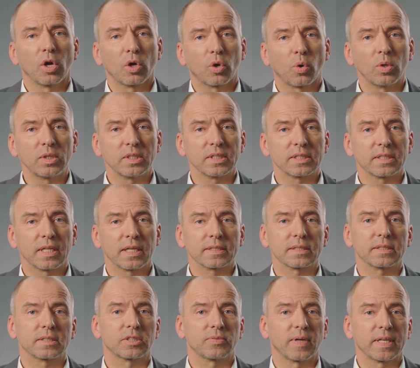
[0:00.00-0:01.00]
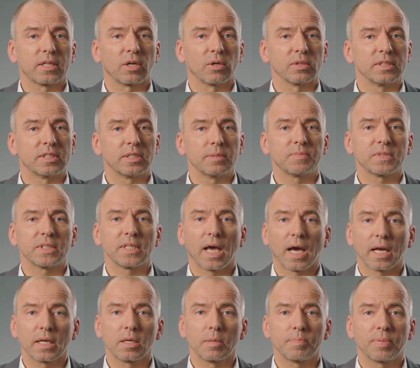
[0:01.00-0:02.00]
Grund ist das 2017
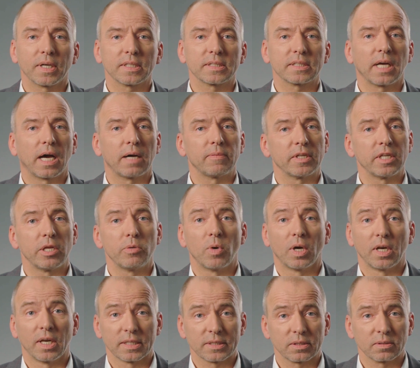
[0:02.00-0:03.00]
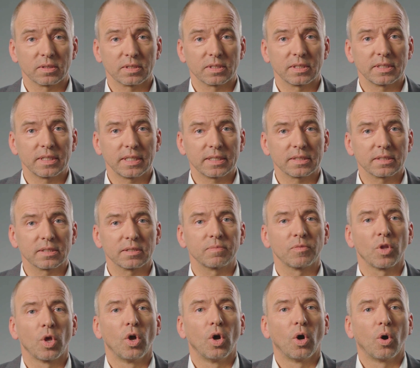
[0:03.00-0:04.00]
angepasste Arbeitnehmerüberlassungsgesetz
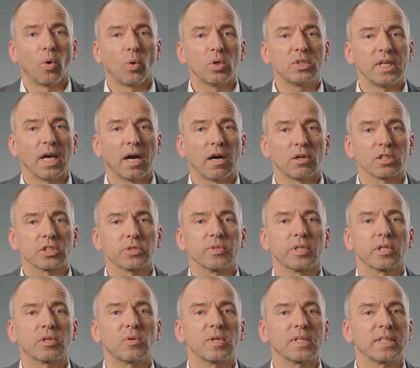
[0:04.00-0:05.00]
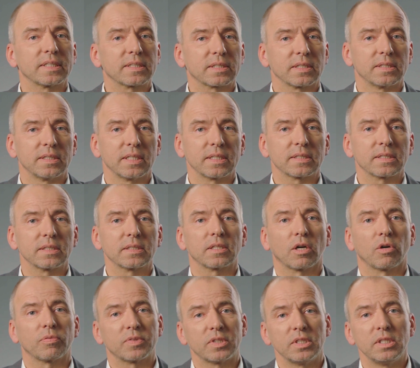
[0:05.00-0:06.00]
und die Auswirkungen des Gesetzes
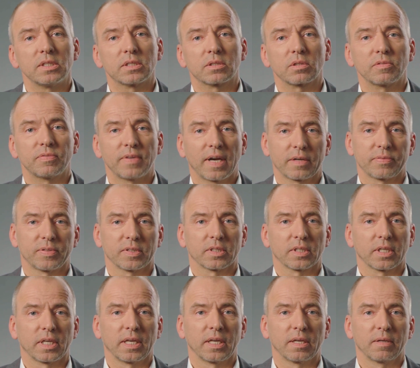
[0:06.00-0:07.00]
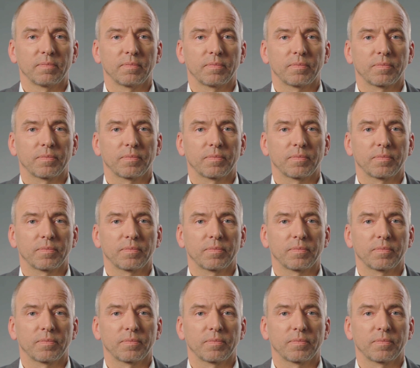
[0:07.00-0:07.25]
auf Dienst- und Werkverträge.